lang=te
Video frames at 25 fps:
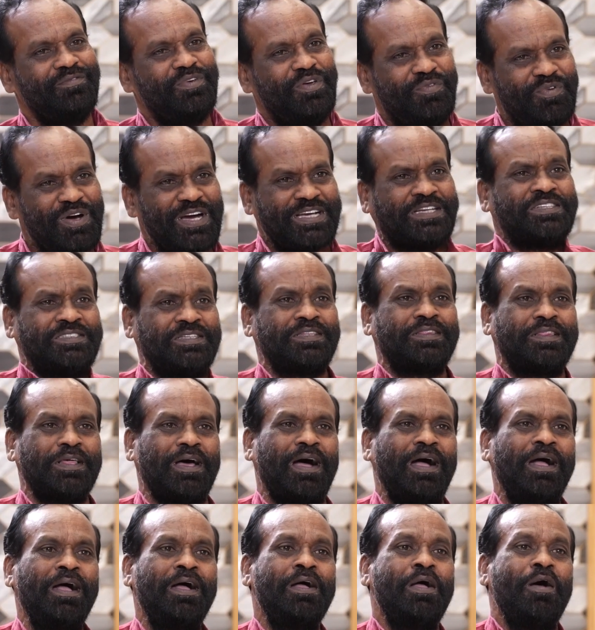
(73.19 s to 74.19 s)
వివక్షత
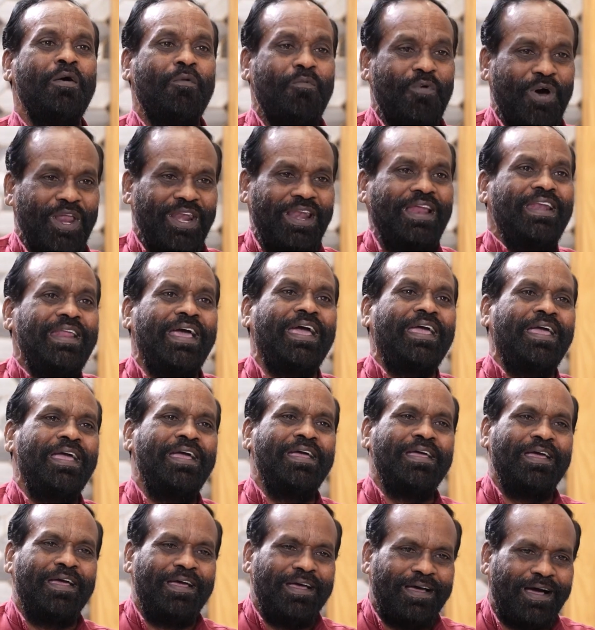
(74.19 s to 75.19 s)
వల్లనే
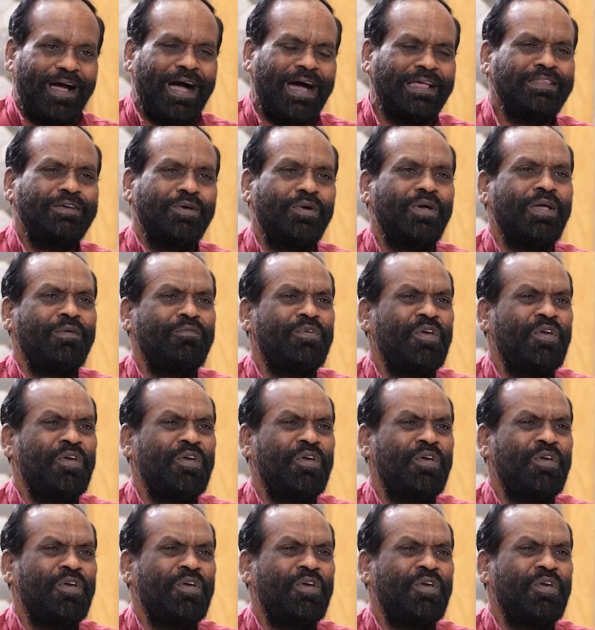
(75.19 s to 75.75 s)
అది